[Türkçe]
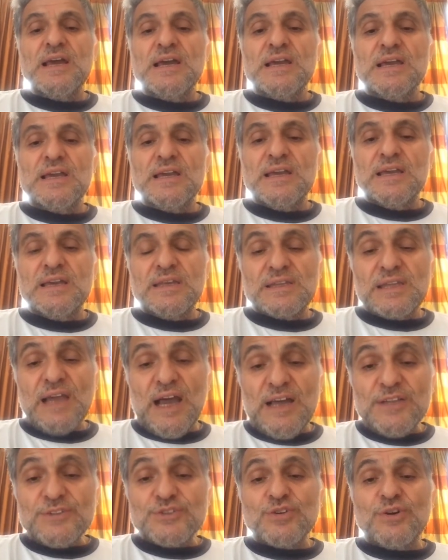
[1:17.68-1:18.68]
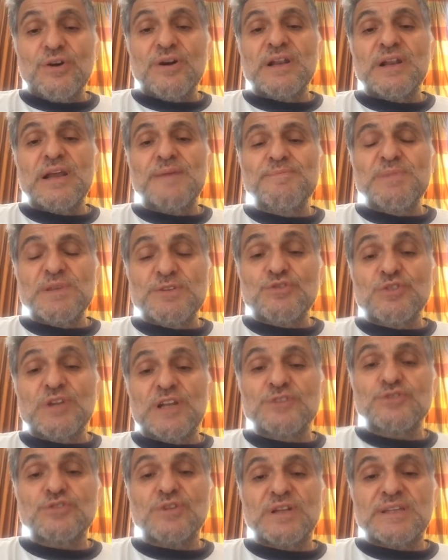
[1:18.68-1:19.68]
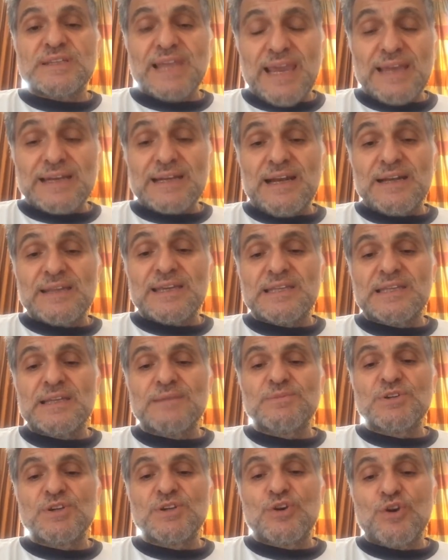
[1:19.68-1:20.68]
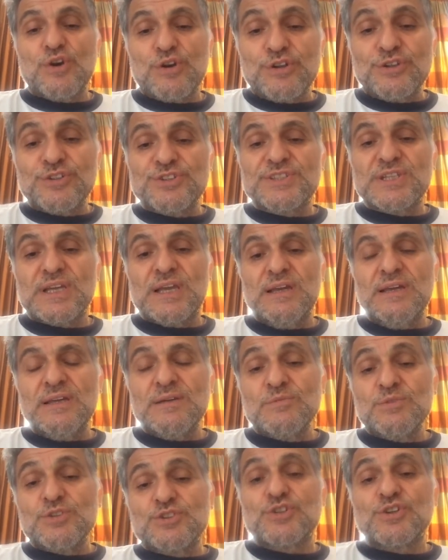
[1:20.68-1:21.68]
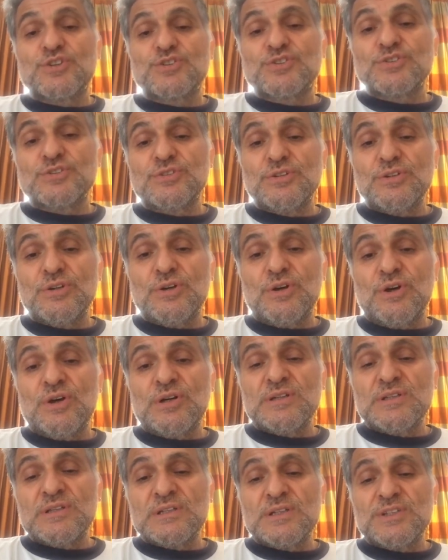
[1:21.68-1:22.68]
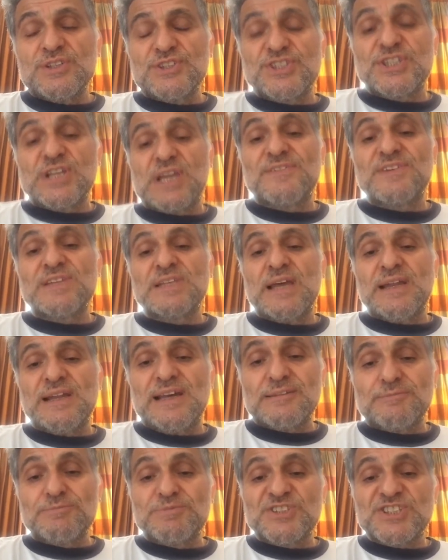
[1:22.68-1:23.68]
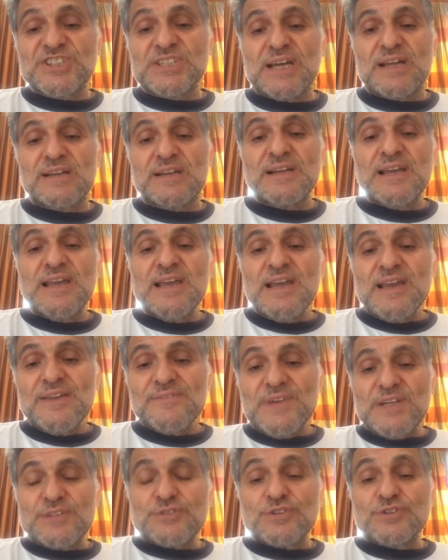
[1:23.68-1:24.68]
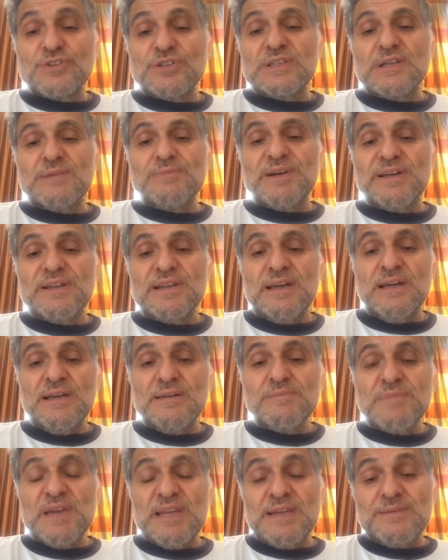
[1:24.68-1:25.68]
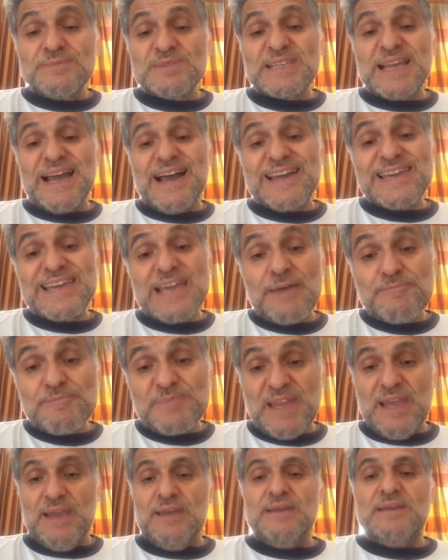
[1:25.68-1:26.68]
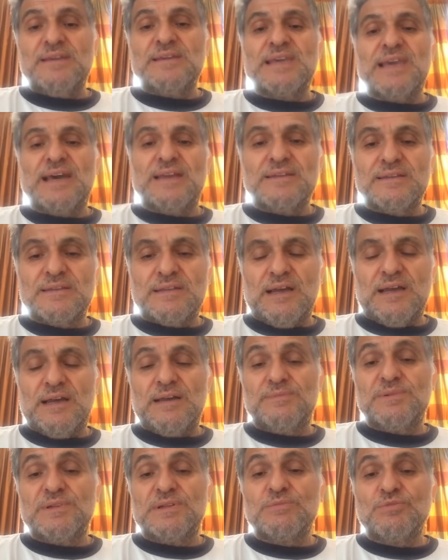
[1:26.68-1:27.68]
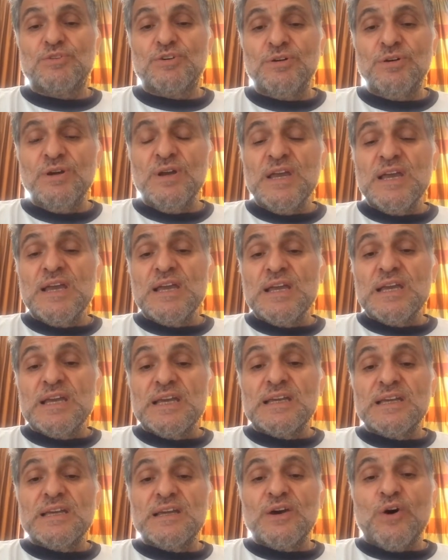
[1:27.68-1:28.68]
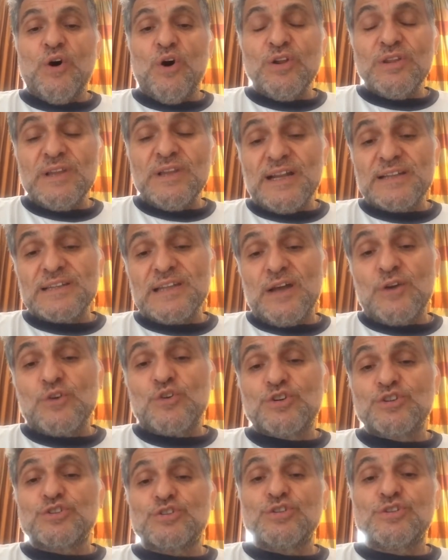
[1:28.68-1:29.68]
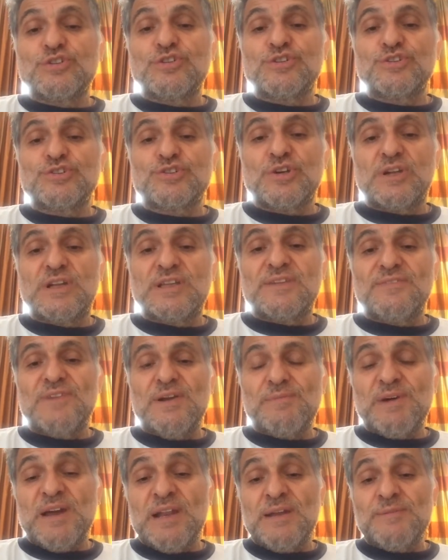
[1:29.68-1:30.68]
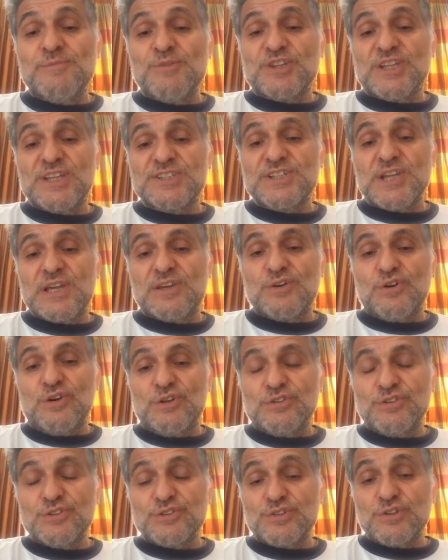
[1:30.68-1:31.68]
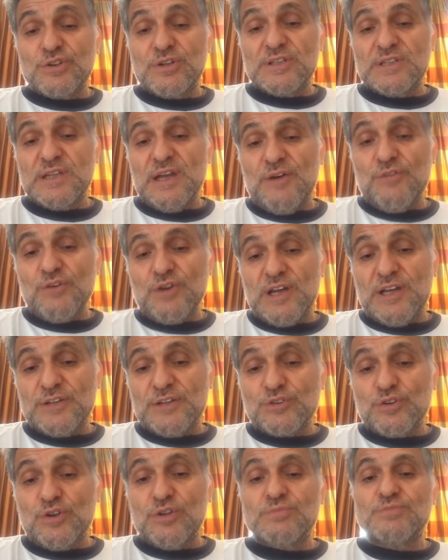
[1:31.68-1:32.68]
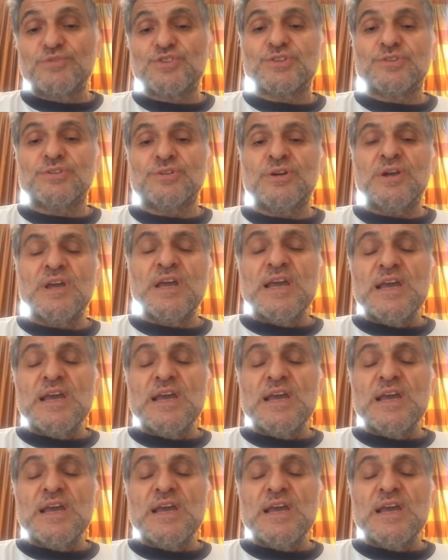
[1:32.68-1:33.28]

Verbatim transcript: Ee, daha sonra bir süre sonra tekrar kitabı görünce bu çocuğu ışık evinden atmışlar. Ve çocuk da bana benim sayemde kendi tabiri bu. E, onlardan kurtulduğunu söyledi ve bana müteşekkir olduğunu söyledi. Avukat olmuştu.